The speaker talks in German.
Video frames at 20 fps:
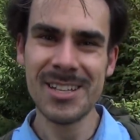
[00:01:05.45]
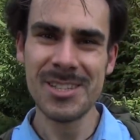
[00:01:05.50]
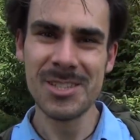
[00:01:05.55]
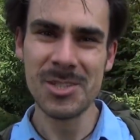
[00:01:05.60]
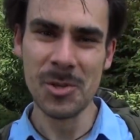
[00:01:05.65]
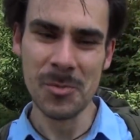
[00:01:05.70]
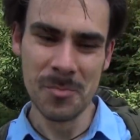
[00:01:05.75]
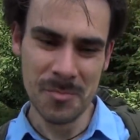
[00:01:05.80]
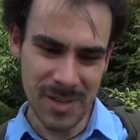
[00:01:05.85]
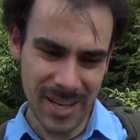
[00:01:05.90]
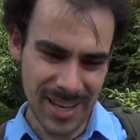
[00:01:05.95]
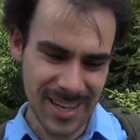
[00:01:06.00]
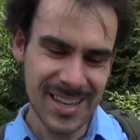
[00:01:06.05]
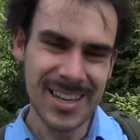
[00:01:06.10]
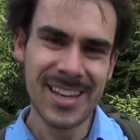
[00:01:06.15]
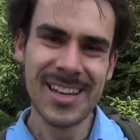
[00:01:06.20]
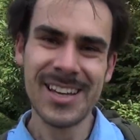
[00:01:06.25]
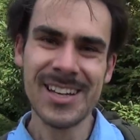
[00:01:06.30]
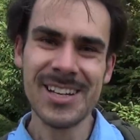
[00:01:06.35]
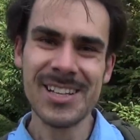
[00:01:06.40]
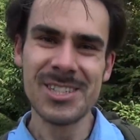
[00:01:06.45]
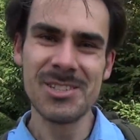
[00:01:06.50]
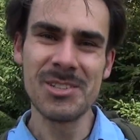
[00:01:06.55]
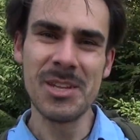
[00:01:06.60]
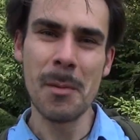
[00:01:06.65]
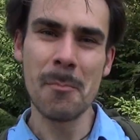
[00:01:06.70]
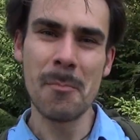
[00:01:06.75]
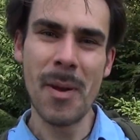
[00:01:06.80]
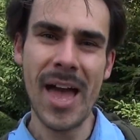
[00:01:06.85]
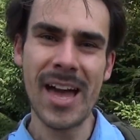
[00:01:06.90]
zum, zu
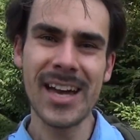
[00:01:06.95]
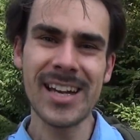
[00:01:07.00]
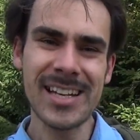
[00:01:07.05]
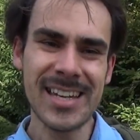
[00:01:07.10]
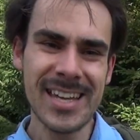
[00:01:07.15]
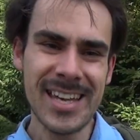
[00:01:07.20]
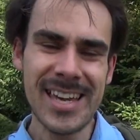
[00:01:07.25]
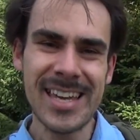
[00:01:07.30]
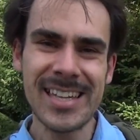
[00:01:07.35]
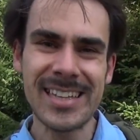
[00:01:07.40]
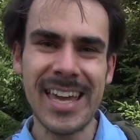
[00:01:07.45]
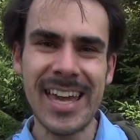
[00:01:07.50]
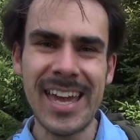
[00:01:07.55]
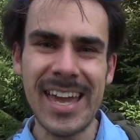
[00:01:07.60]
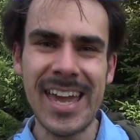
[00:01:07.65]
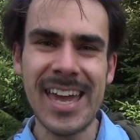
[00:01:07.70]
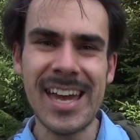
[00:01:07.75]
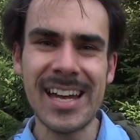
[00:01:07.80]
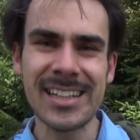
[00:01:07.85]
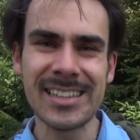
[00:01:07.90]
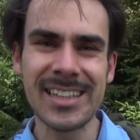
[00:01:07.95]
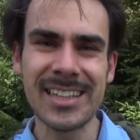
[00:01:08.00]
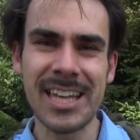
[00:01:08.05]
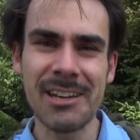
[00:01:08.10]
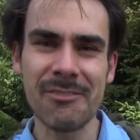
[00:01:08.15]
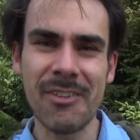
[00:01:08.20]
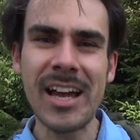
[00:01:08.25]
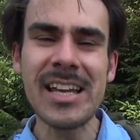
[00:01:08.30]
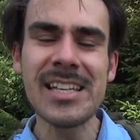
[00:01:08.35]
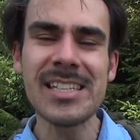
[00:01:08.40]
der Perle der Erde,
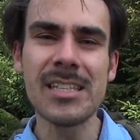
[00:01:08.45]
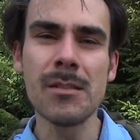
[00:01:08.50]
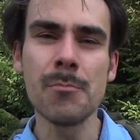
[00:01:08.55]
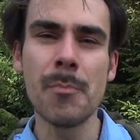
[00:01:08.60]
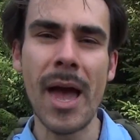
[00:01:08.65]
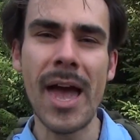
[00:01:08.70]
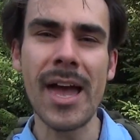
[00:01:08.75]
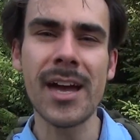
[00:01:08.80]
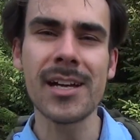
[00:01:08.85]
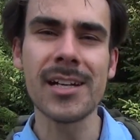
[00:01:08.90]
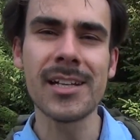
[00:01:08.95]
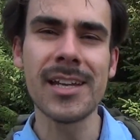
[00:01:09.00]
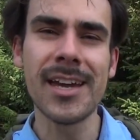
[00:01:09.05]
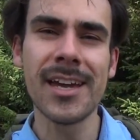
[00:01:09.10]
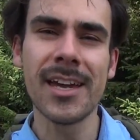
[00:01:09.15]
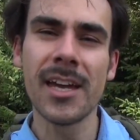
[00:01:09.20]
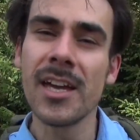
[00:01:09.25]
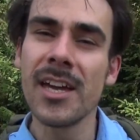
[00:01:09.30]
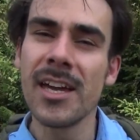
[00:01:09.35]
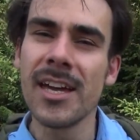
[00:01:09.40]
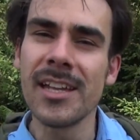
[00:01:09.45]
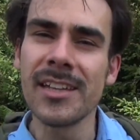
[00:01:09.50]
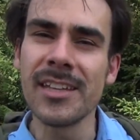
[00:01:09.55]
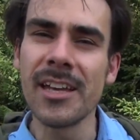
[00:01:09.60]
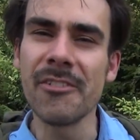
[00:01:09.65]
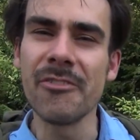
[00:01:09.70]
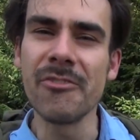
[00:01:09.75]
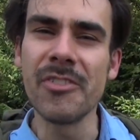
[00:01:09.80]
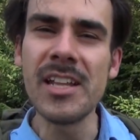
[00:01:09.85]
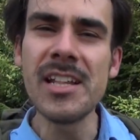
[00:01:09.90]
der weißen Perle
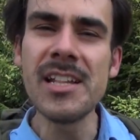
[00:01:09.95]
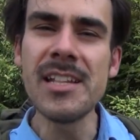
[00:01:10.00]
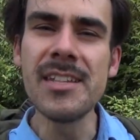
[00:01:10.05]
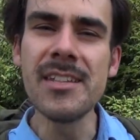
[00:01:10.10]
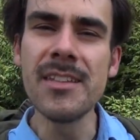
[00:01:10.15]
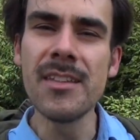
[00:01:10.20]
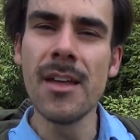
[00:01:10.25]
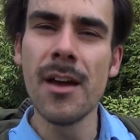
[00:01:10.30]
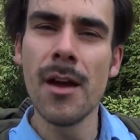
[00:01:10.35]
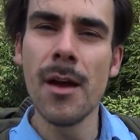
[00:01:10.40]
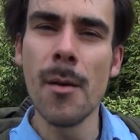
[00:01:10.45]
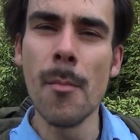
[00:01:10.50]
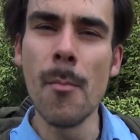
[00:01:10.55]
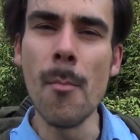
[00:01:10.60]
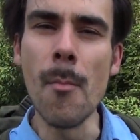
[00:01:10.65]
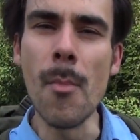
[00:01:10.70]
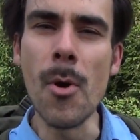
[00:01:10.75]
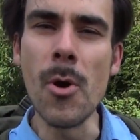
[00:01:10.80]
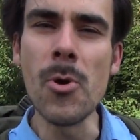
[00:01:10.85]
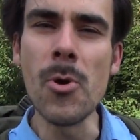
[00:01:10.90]
der wilden